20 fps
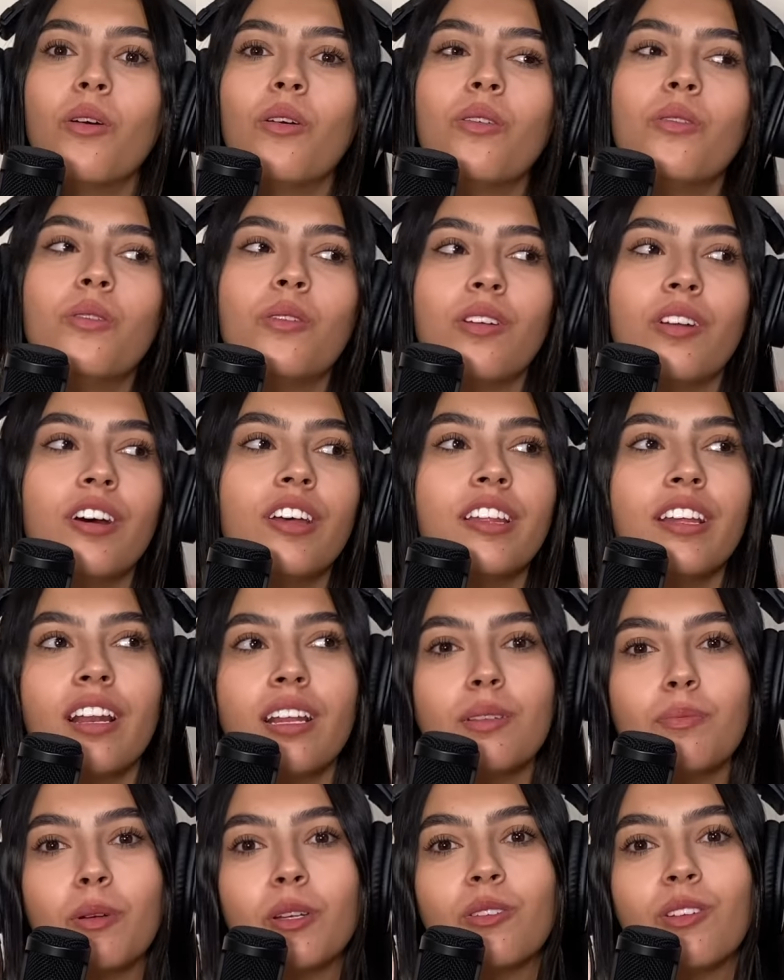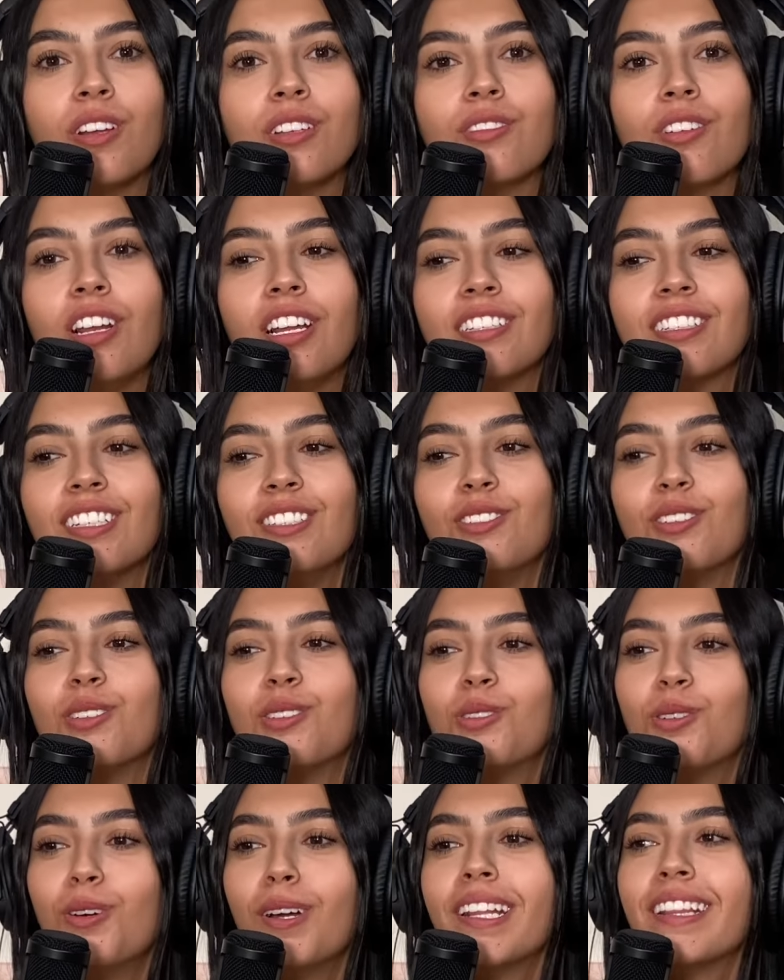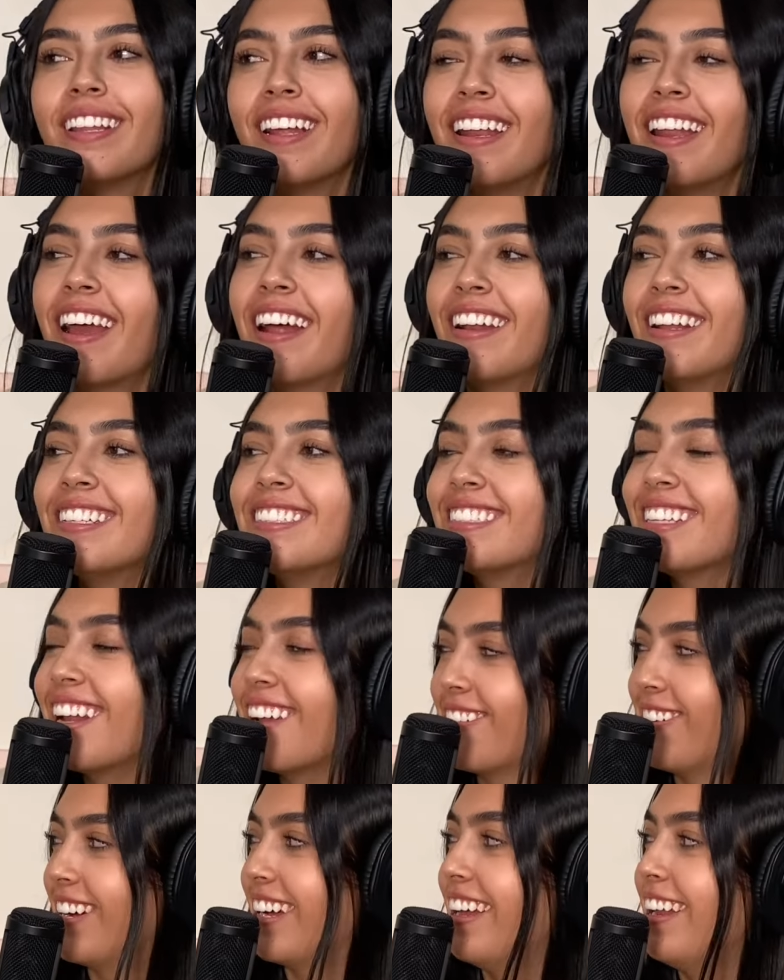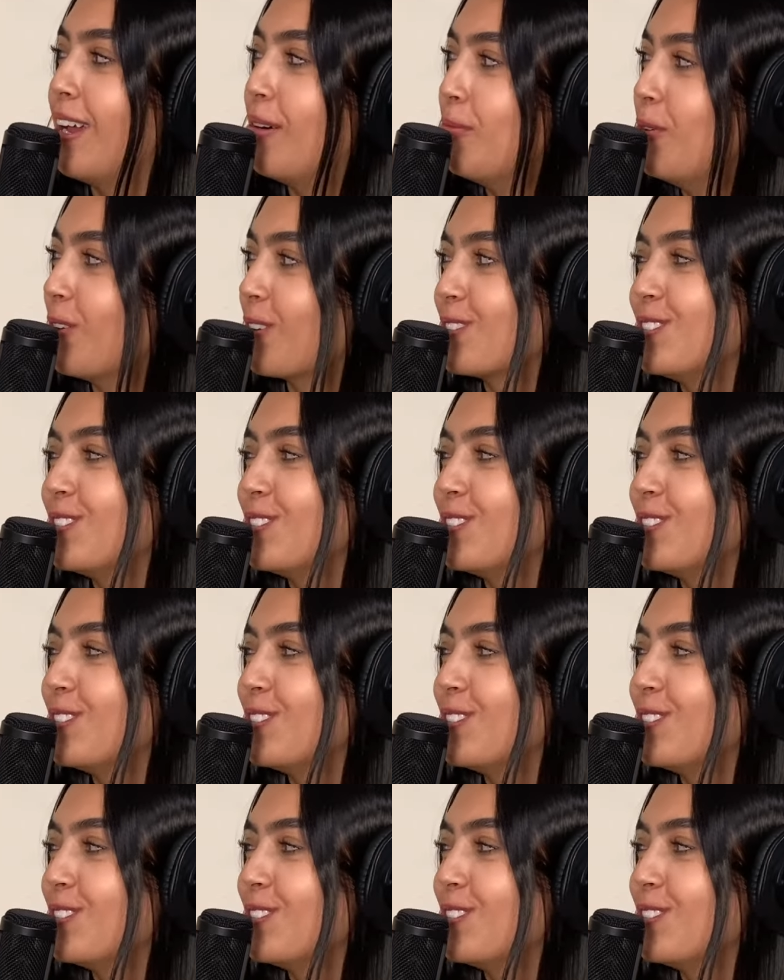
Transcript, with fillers: una de las personas con las que yo estuve tenían este lenguaje del amor.